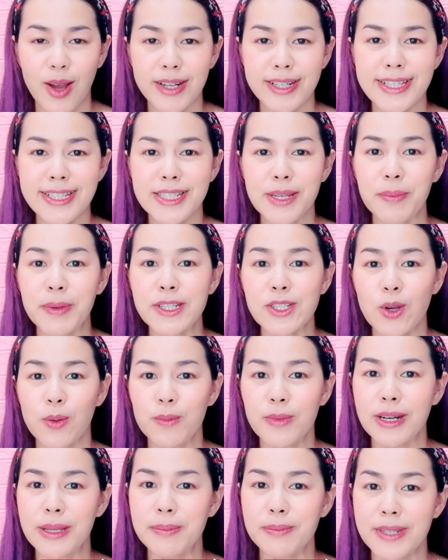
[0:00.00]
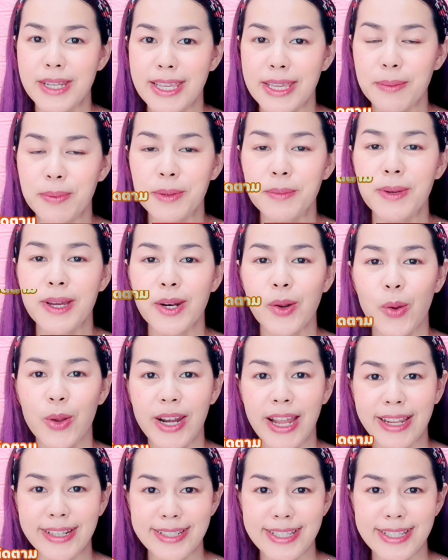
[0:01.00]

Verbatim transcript: ก่อนที่จะไปชมคลิปนี้เพื่อนๆคนไหน